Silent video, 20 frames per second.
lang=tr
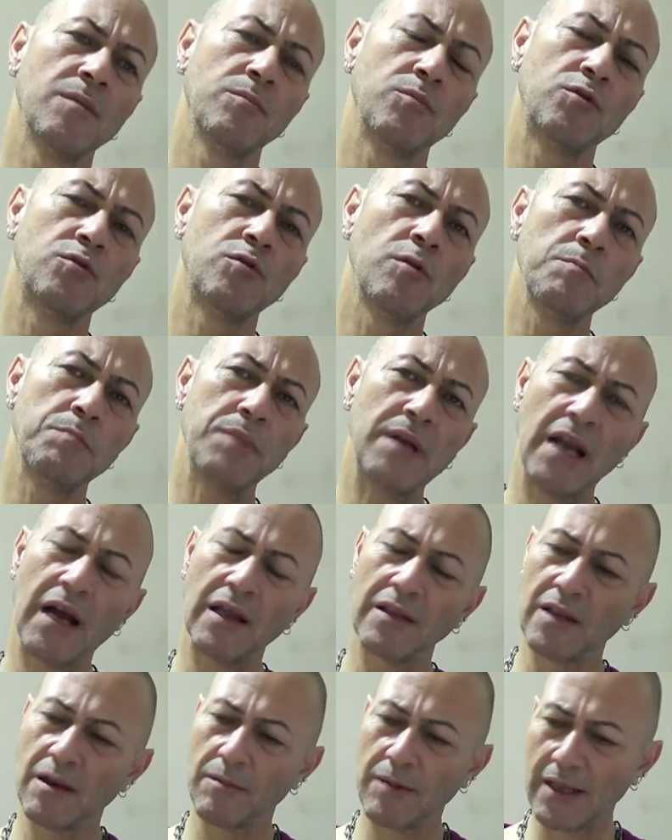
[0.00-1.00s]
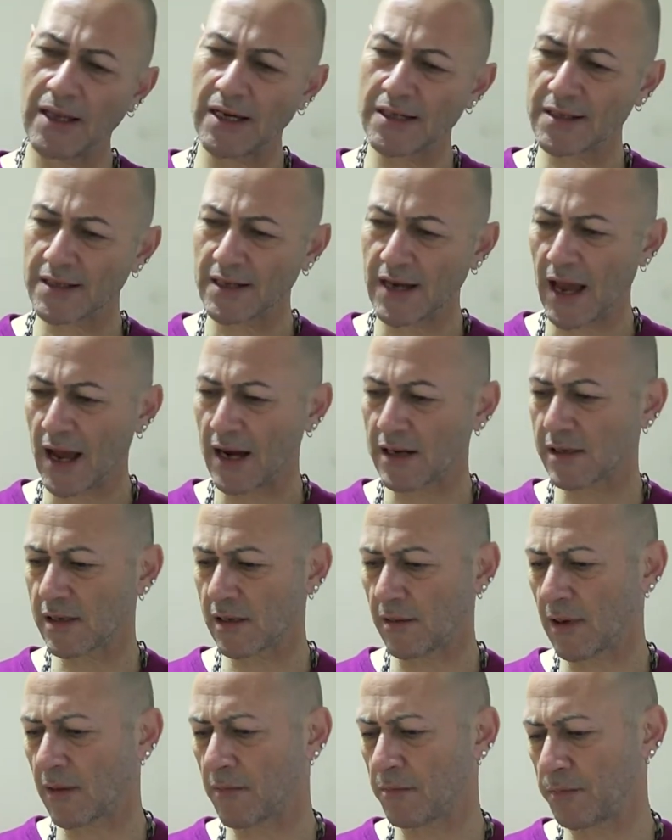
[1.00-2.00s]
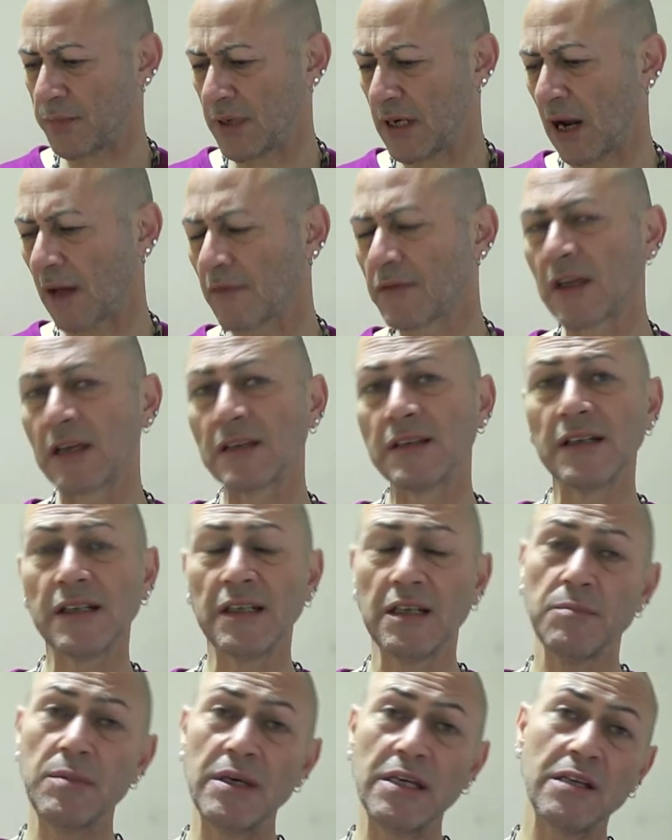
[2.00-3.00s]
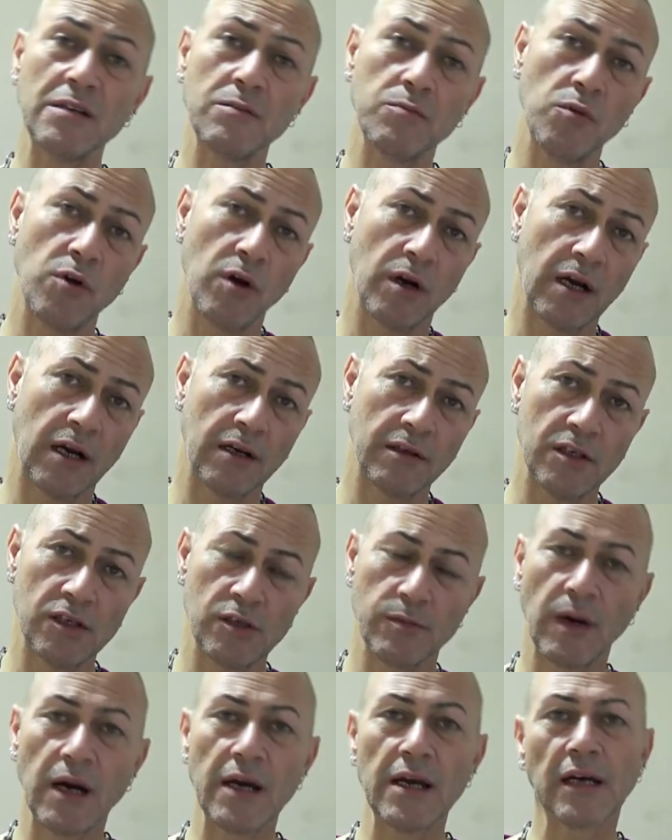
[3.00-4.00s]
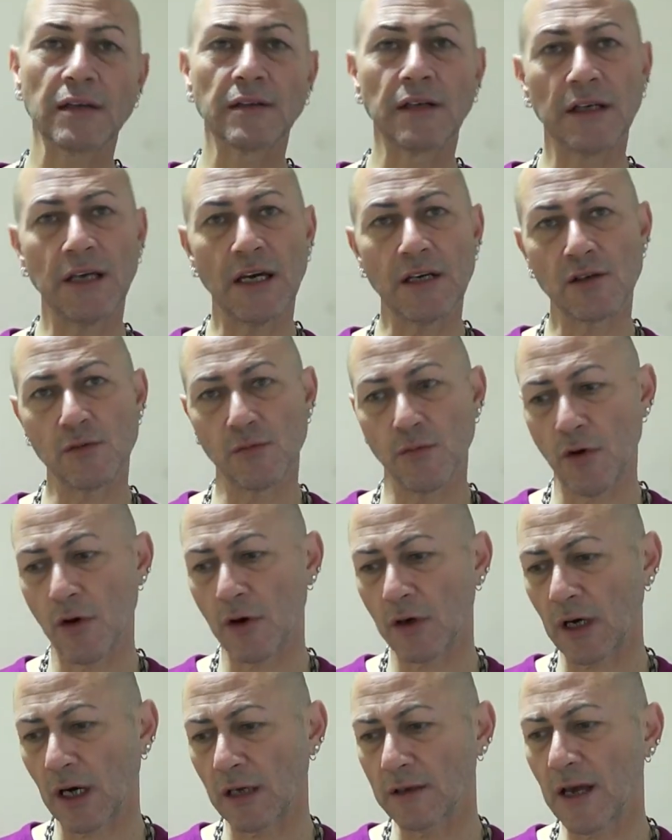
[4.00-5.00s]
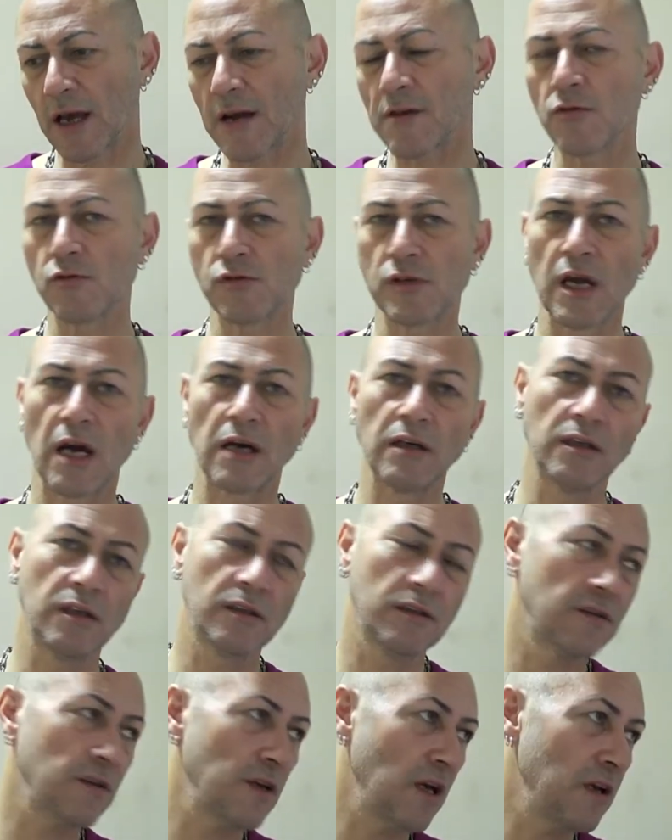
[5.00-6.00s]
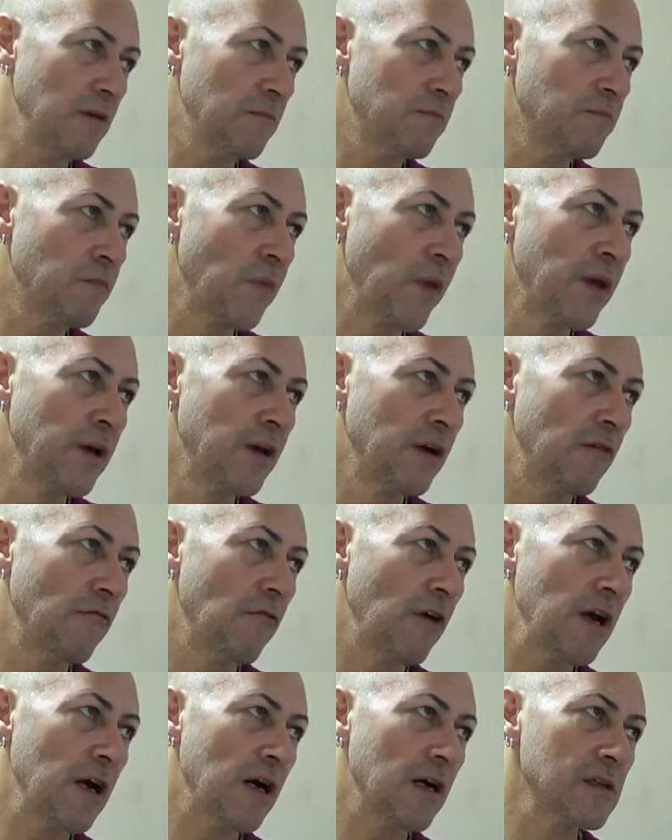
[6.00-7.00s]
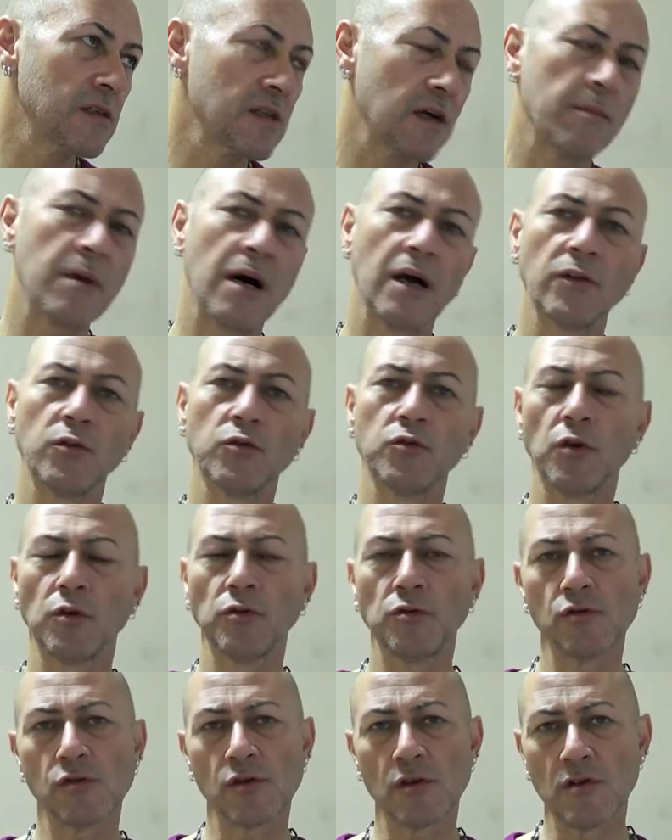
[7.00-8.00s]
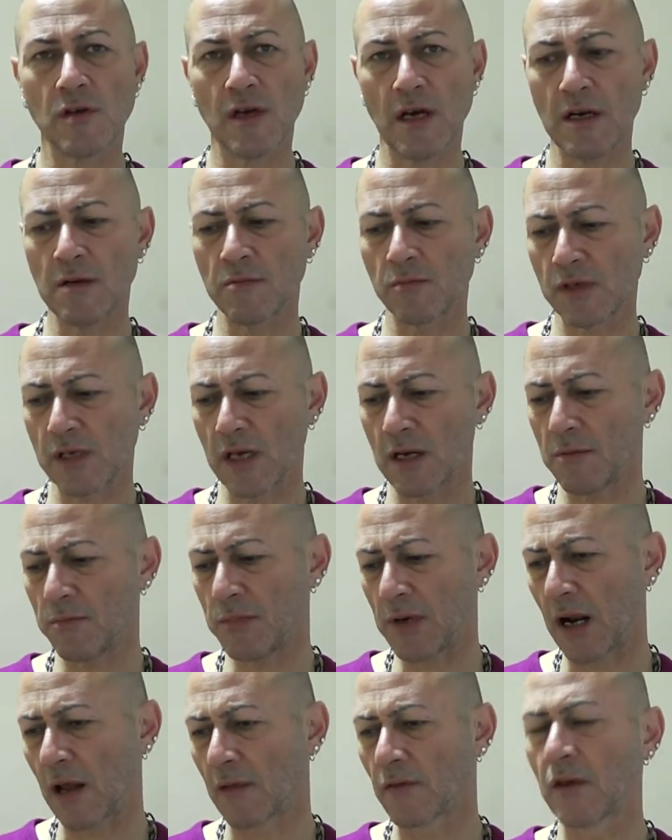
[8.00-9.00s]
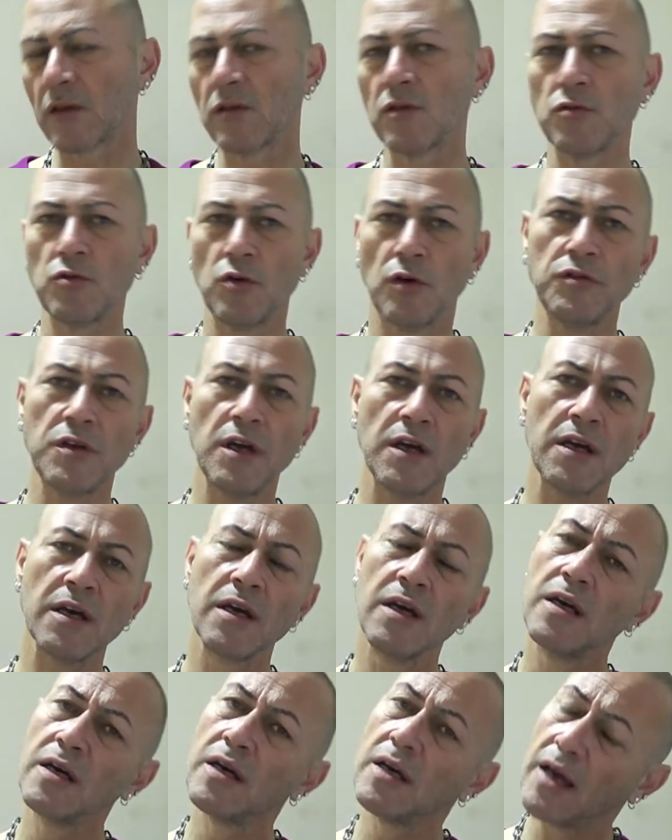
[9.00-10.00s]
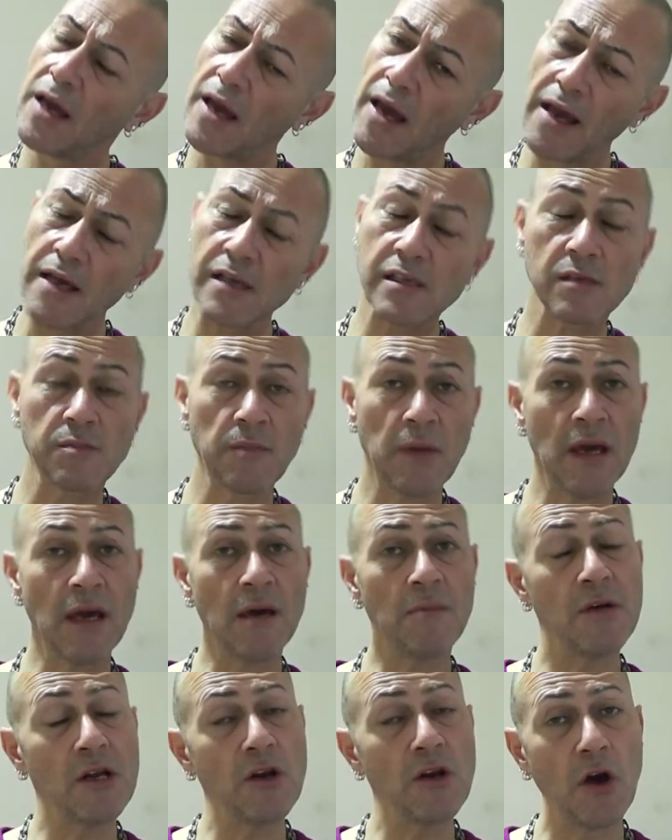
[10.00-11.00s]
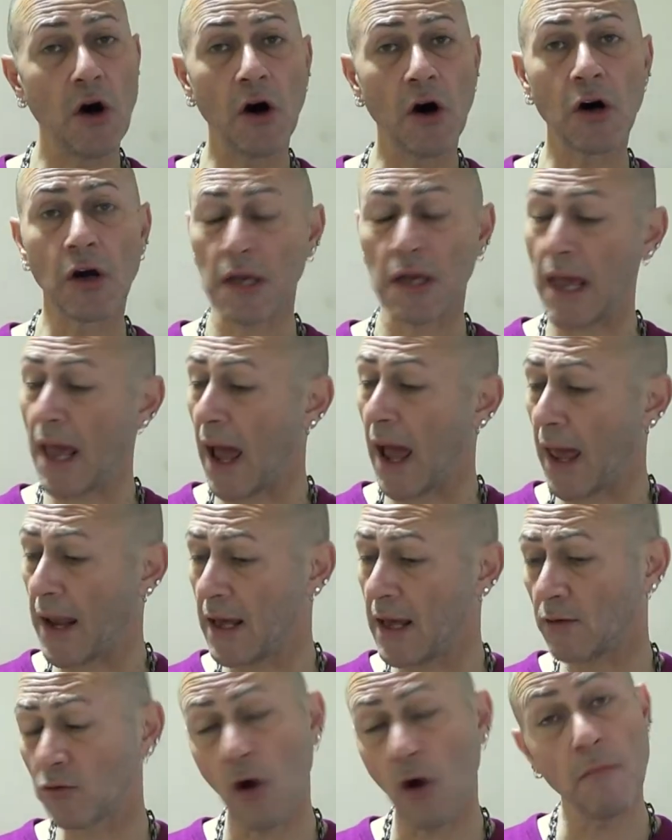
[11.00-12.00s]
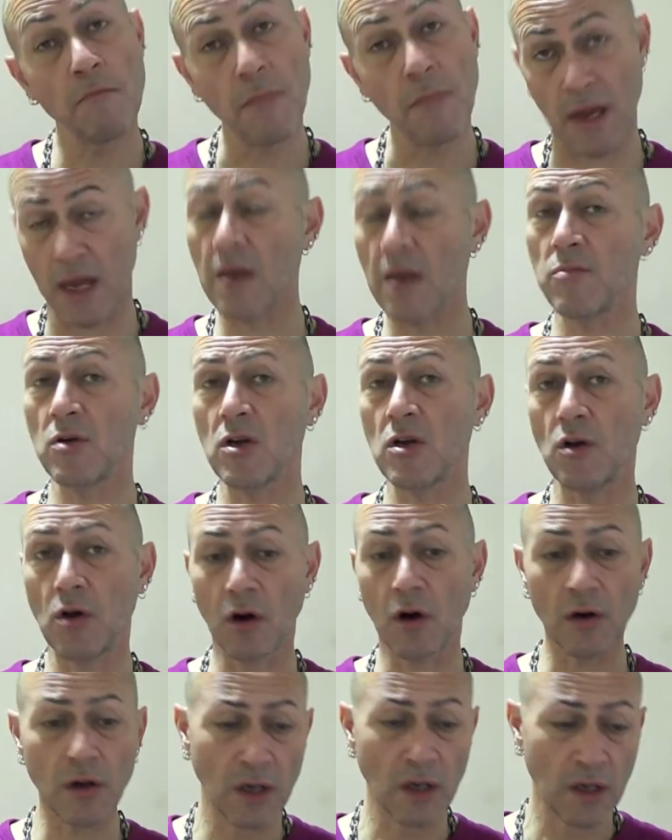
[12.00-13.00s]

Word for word: bütün planlamalar her zaman planladığın gibi gitmiyor kardeşim. Hayata geçmiyor. Kader rüzgarları diyelim veya zamanın döngüsü diyelim senin planladığın yönde esmeyebiliyor. Yani dönmeyebiliyor.